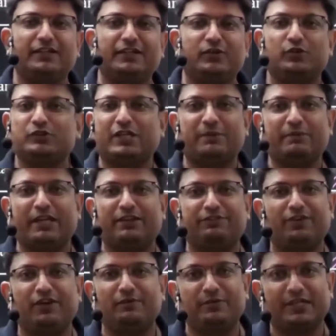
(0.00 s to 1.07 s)
उसके पहले
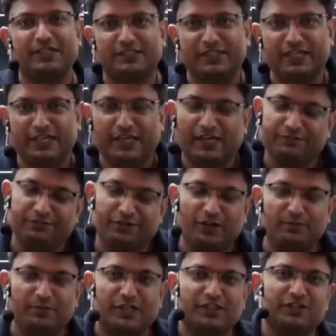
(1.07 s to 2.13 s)
फॉर्म भरते हैं आप
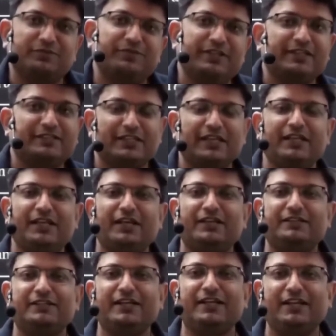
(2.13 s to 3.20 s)
फॉर्म भर दो फिर चले
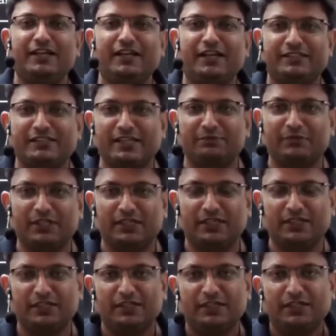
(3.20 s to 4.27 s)
जाना देख लेना एग्जाम देकर